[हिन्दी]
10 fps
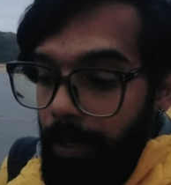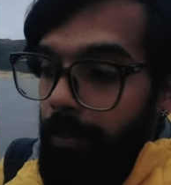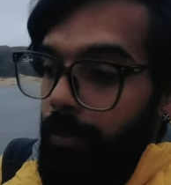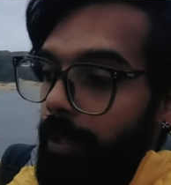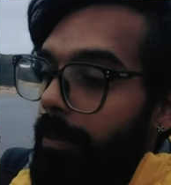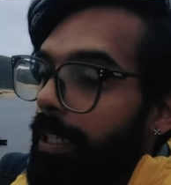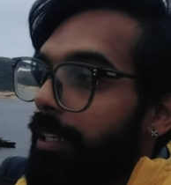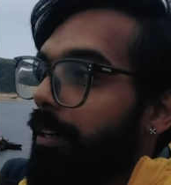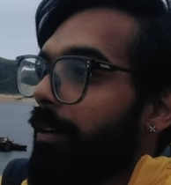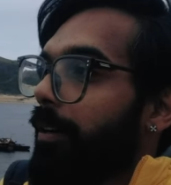में हूँ अभी
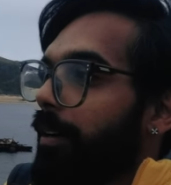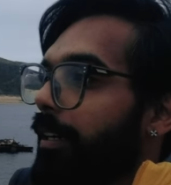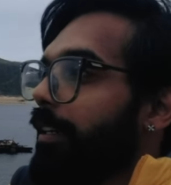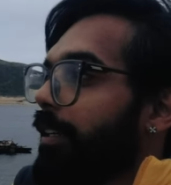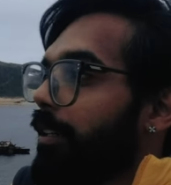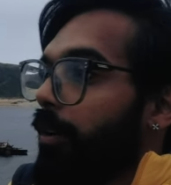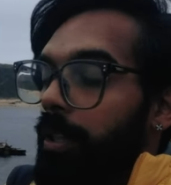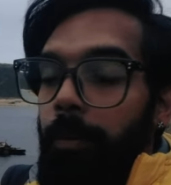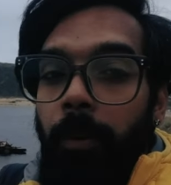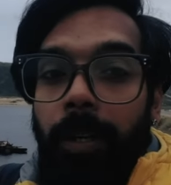और
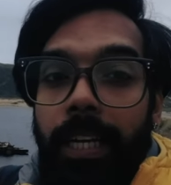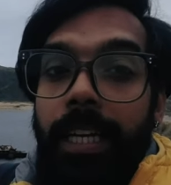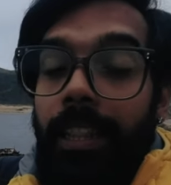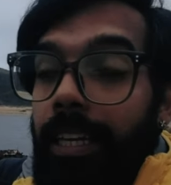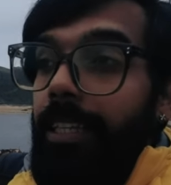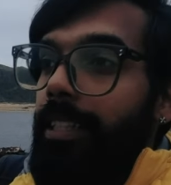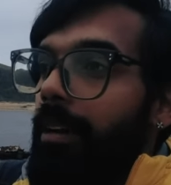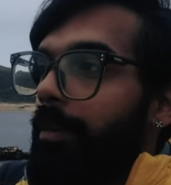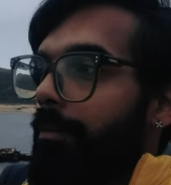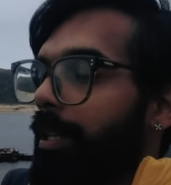नॉर्थ पोल के इतने
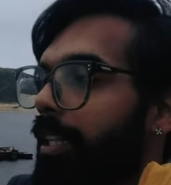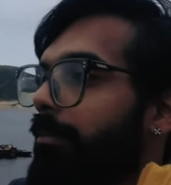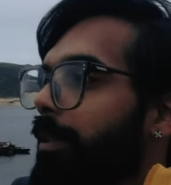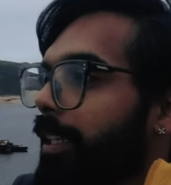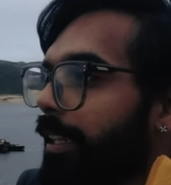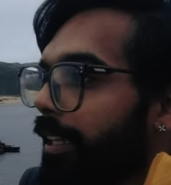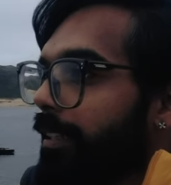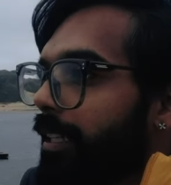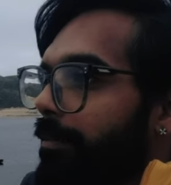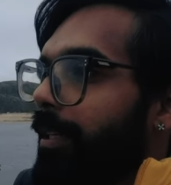सामने मतलब इतने
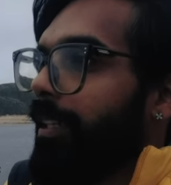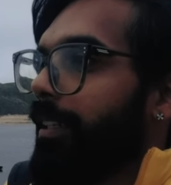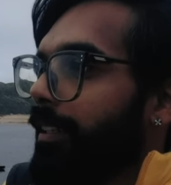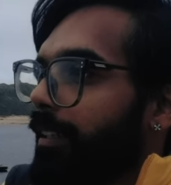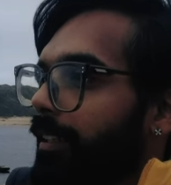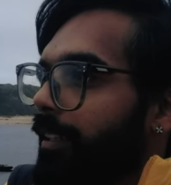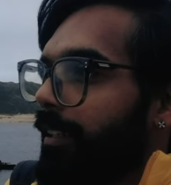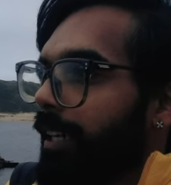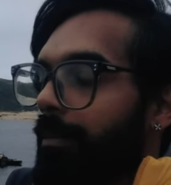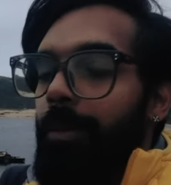सामने
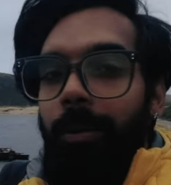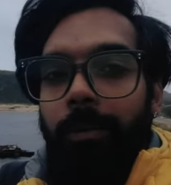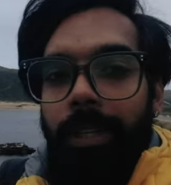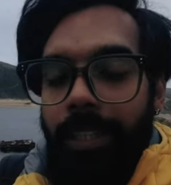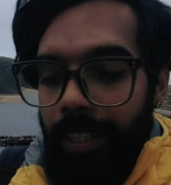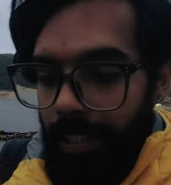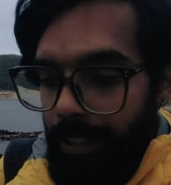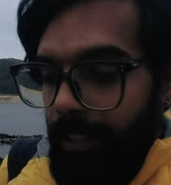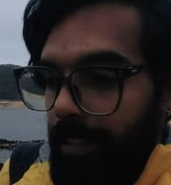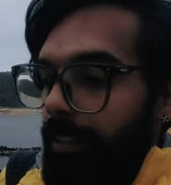क्या बोलूँ
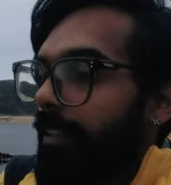मैं